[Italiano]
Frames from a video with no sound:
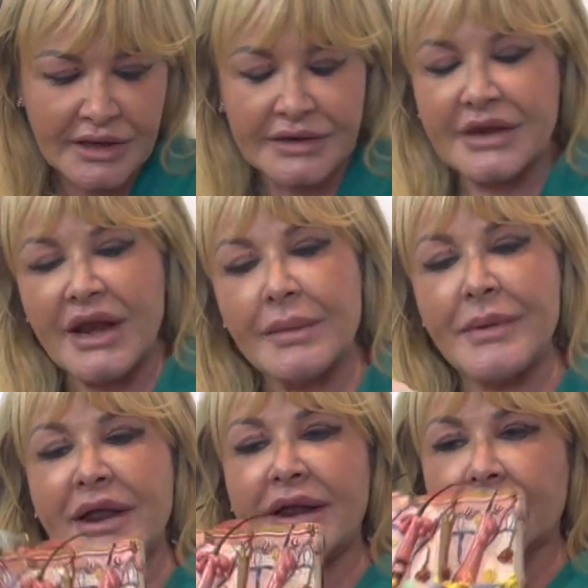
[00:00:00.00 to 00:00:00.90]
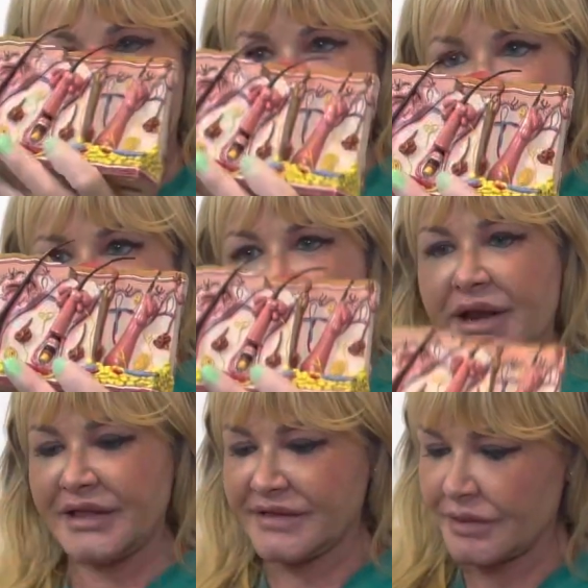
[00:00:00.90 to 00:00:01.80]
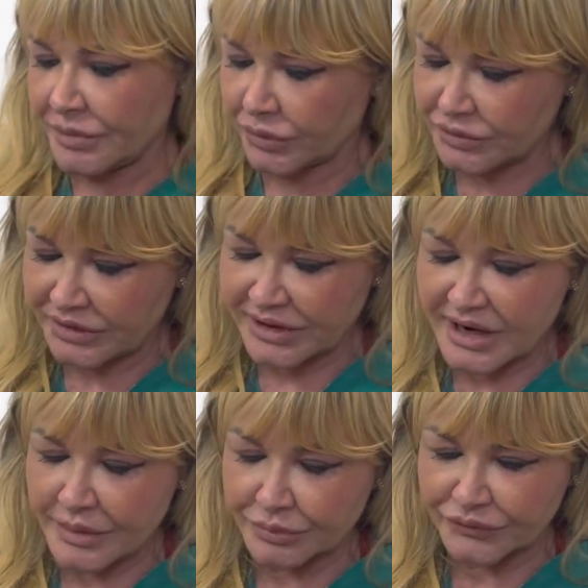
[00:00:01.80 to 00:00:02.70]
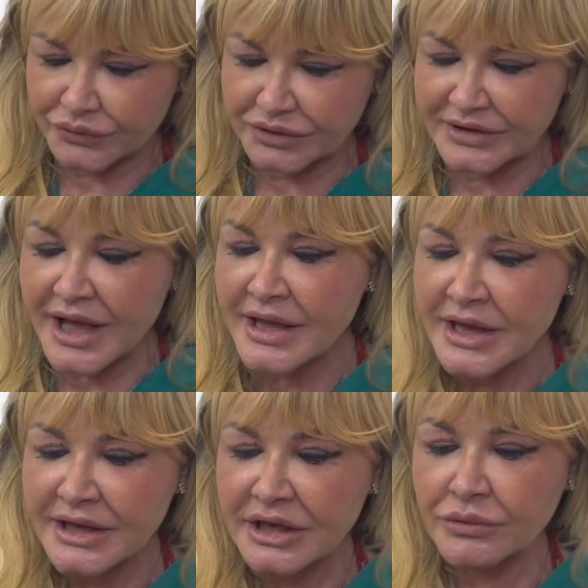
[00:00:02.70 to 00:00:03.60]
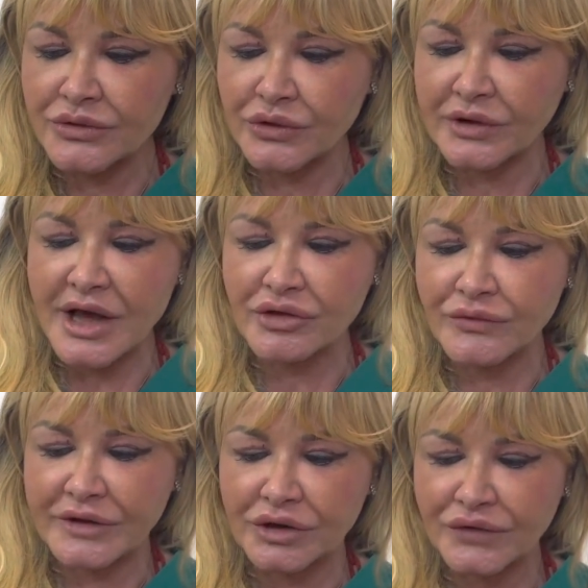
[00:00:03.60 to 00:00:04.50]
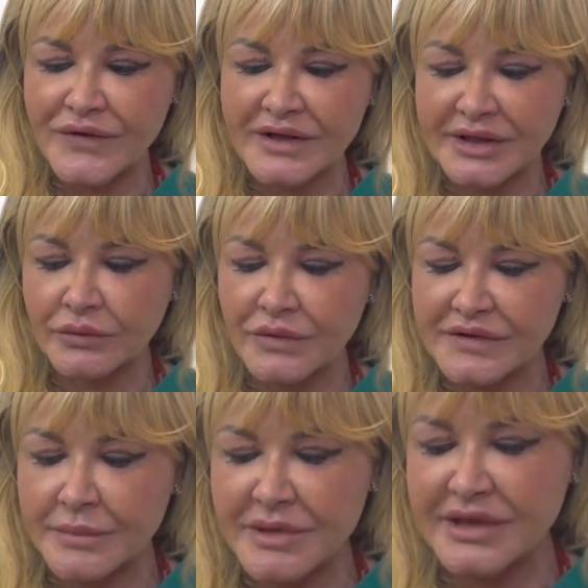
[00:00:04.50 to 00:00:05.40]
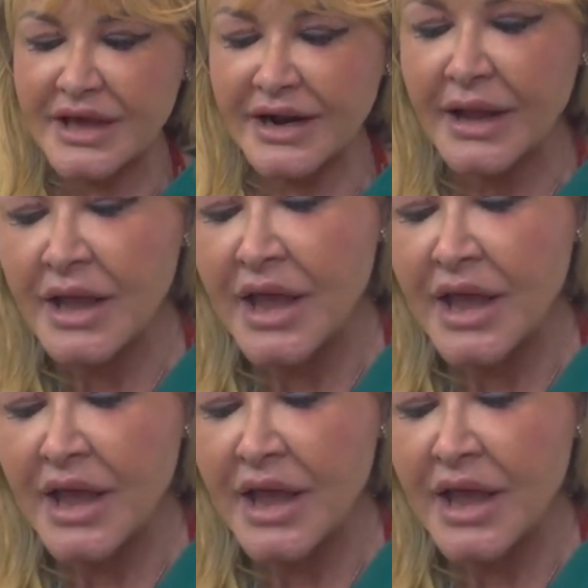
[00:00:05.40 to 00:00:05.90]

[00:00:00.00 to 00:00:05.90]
nella pelle, questa è la pelle sempre, quindi nella profondità, in questo caso vengono fatte in questa maniera